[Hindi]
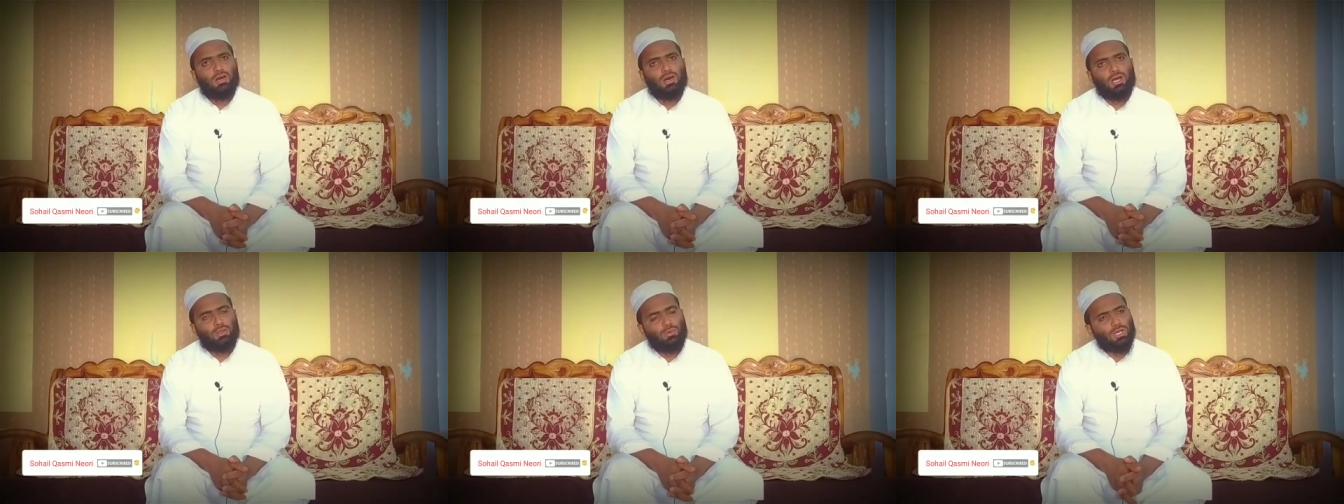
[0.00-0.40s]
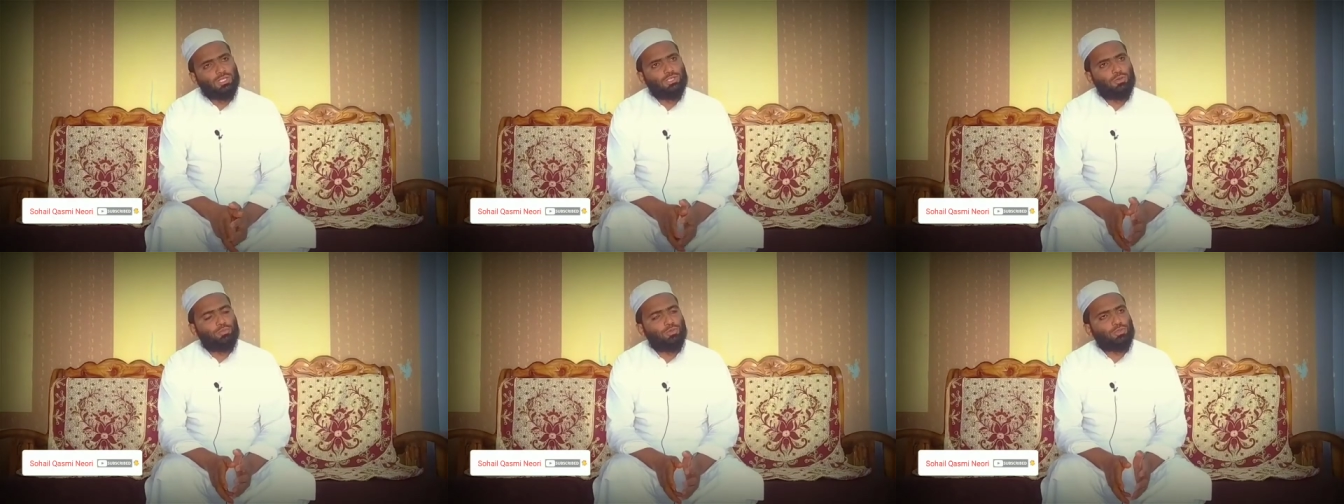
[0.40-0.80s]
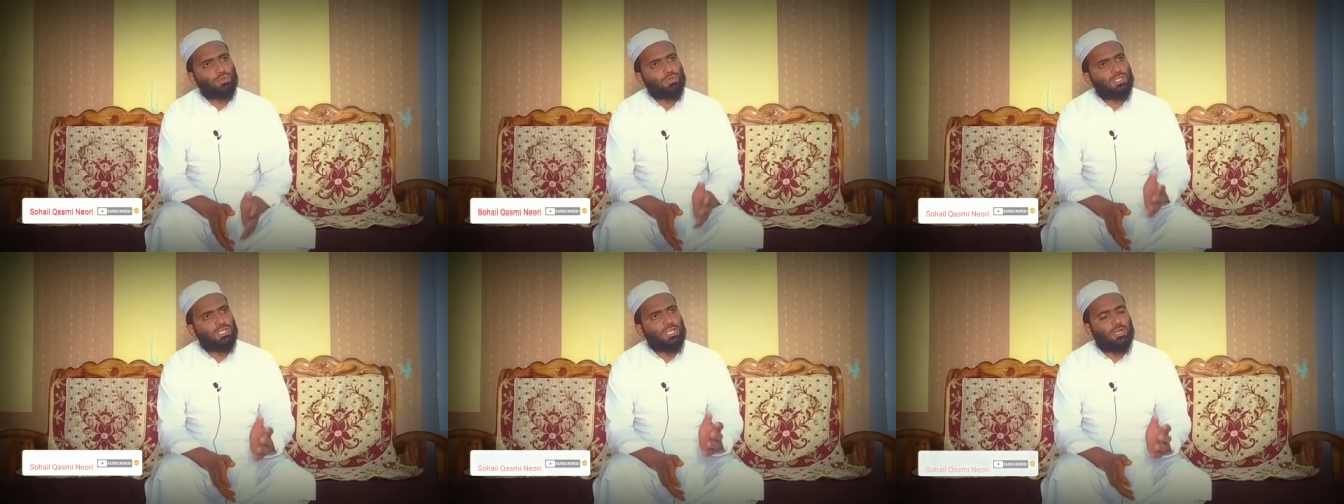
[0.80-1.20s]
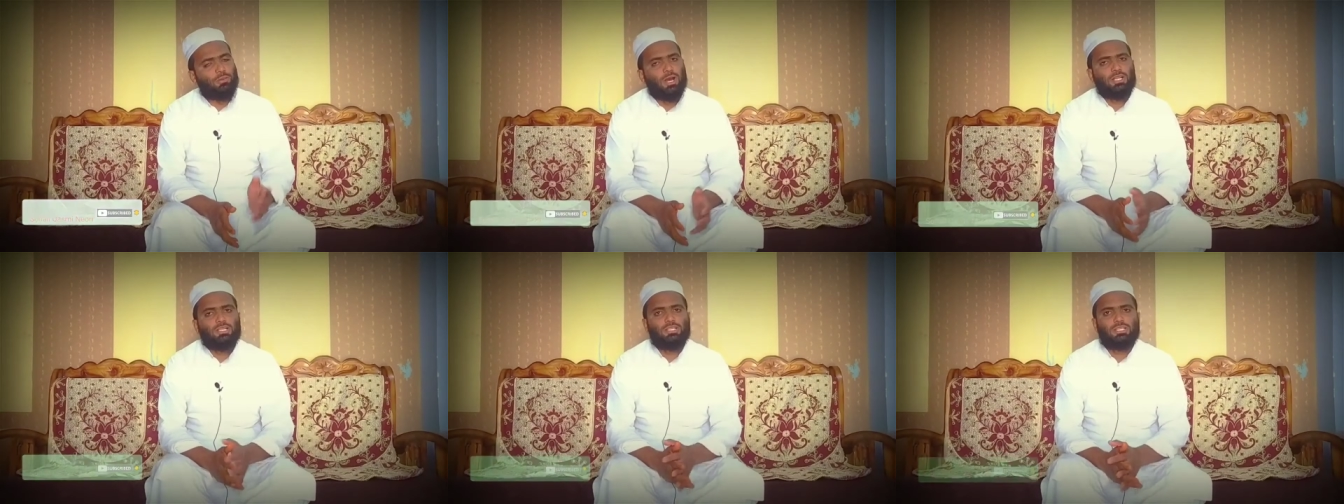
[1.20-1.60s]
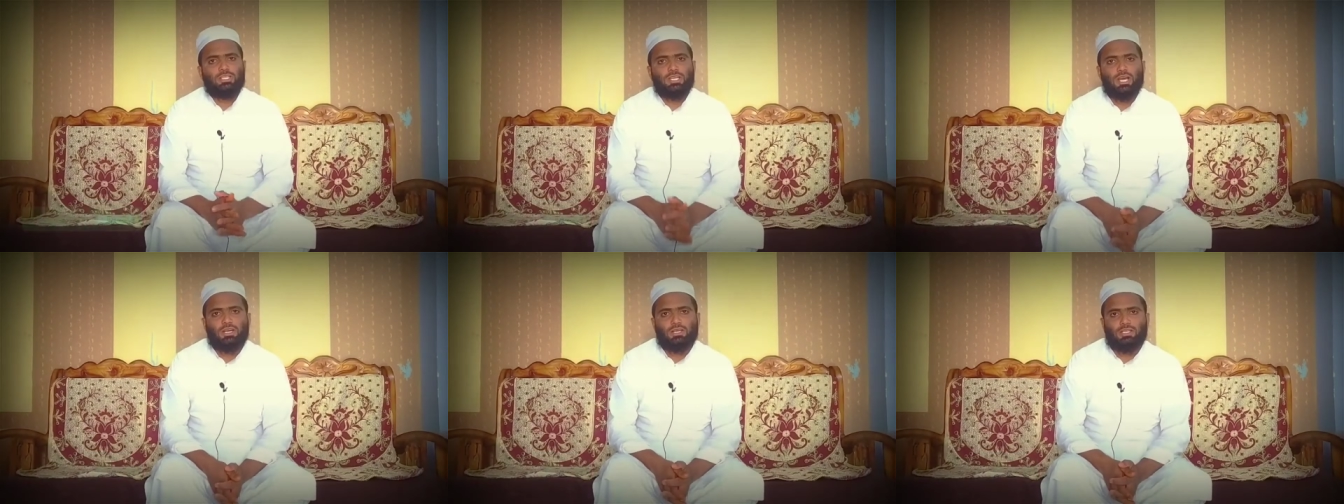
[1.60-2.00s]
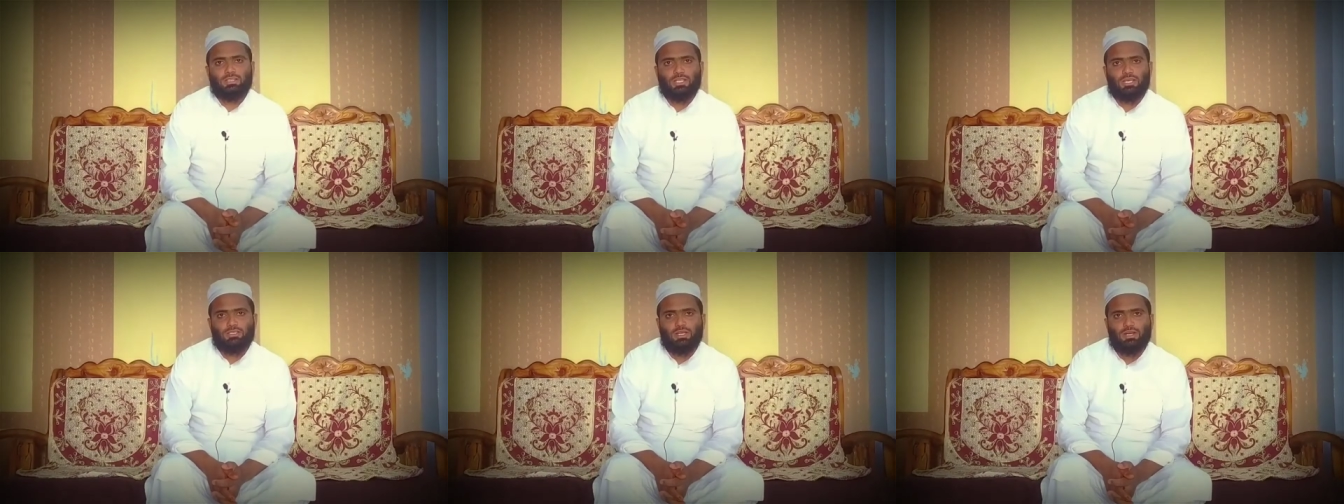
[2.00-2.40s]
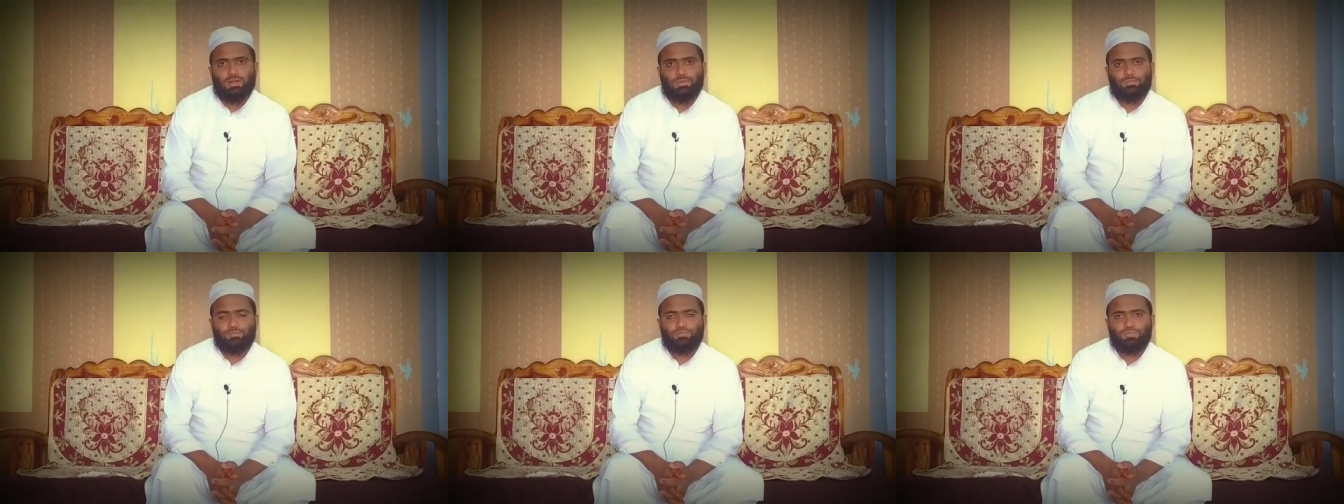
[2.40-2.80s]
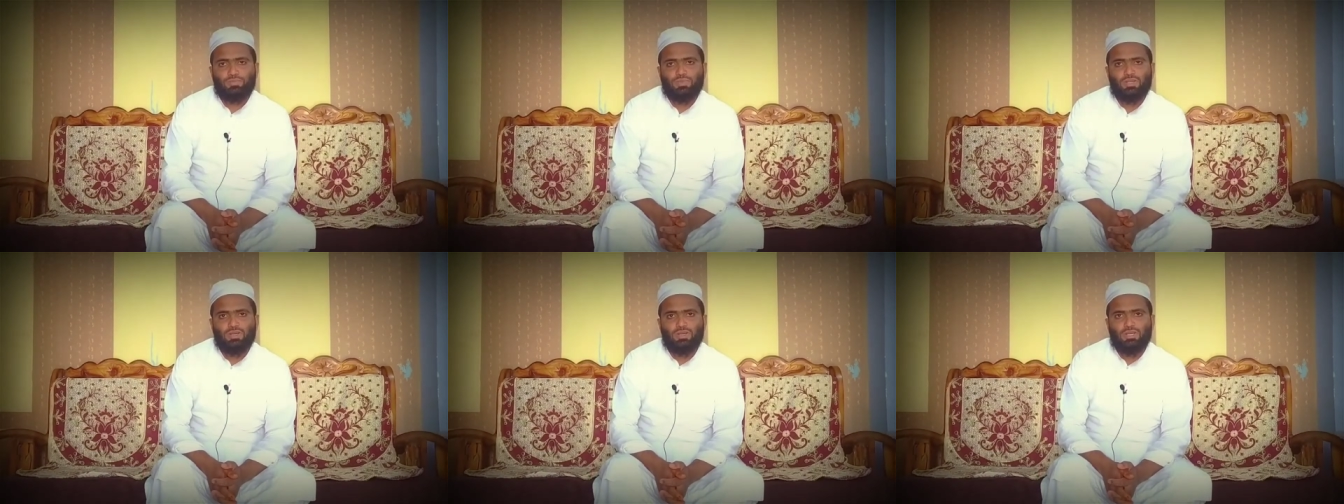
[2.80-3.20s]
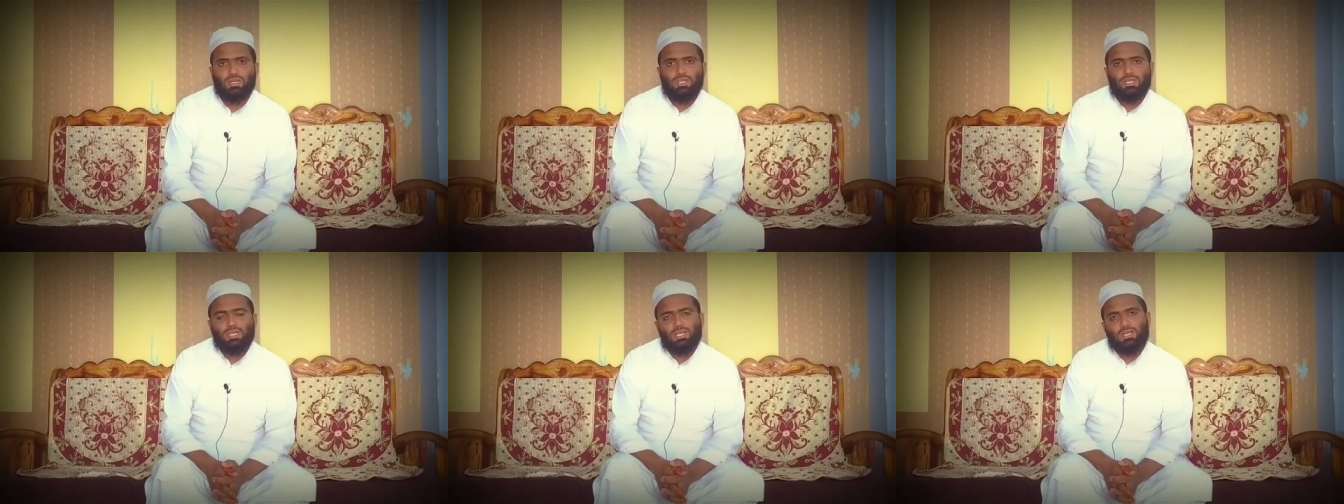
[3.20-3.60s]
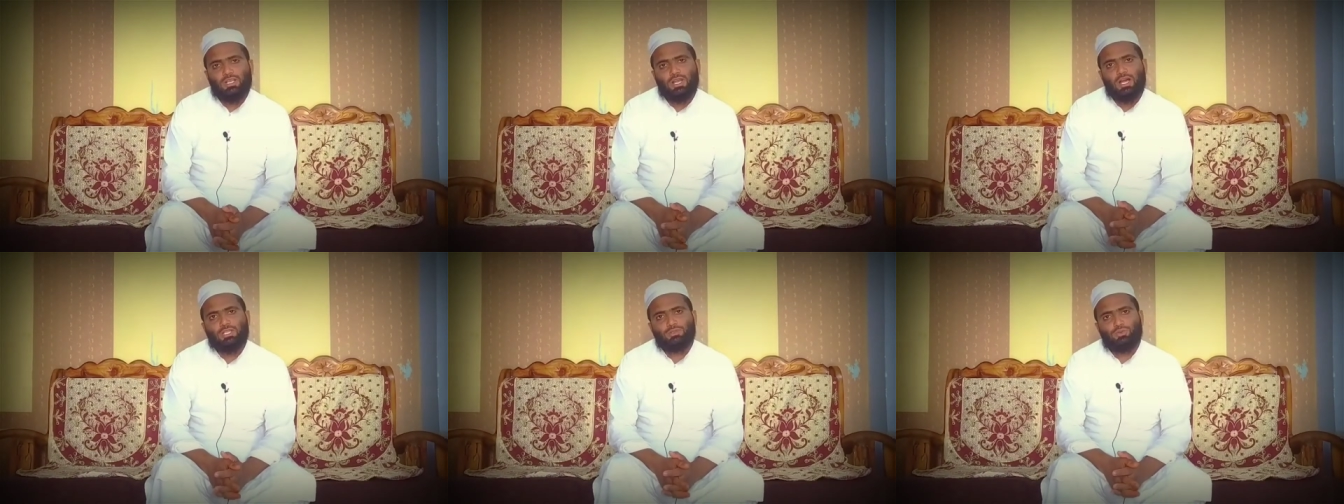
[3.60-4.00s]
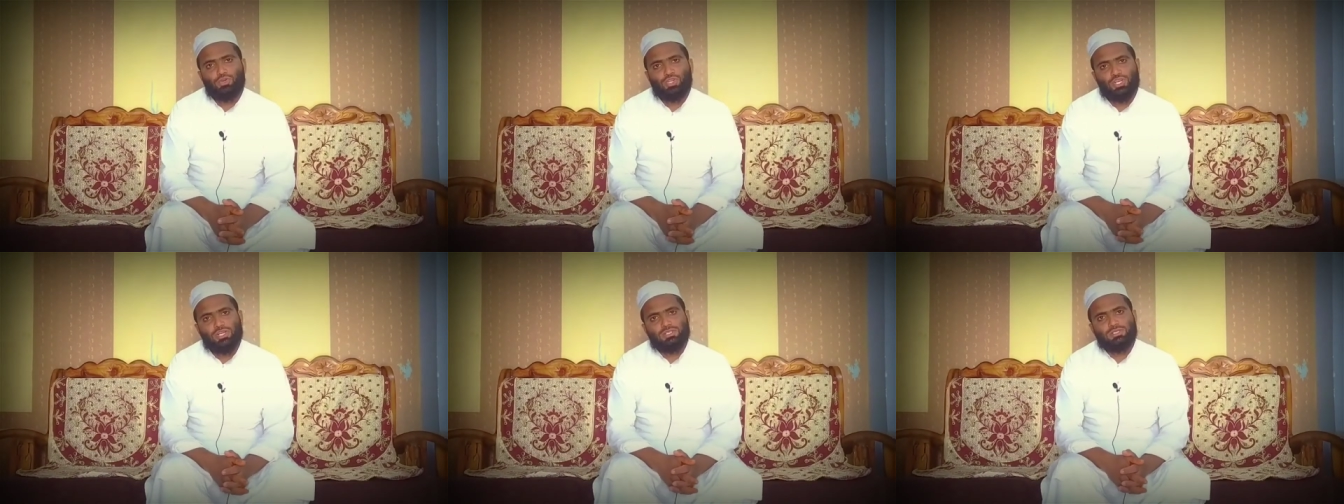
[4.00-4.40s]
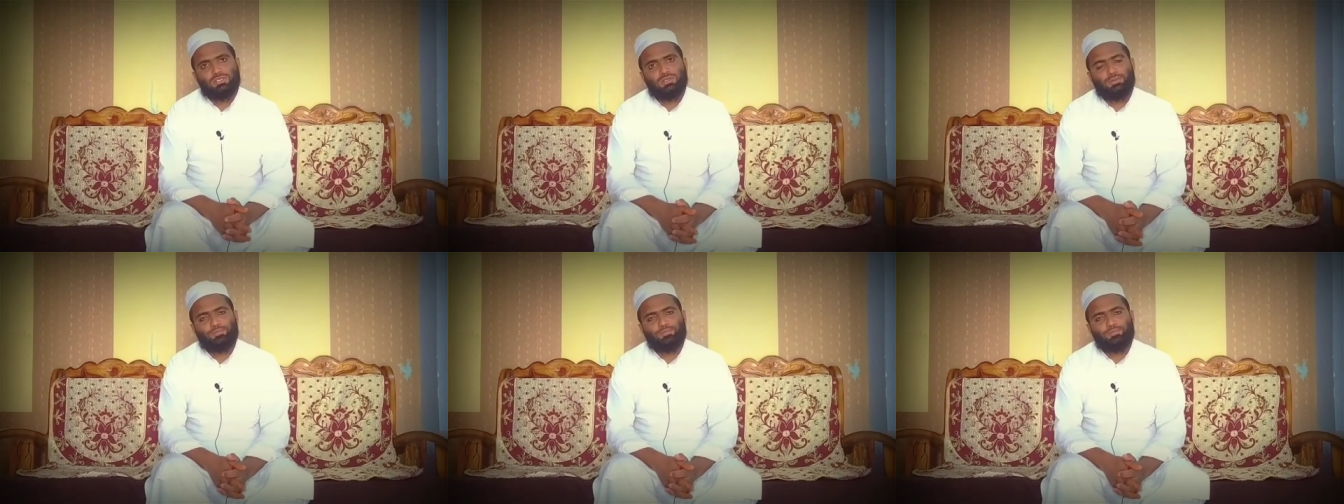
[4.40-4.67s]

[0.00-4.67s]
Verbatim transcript: हर वक्त बुतों की इबादत किया करता था एक रात वो शख्स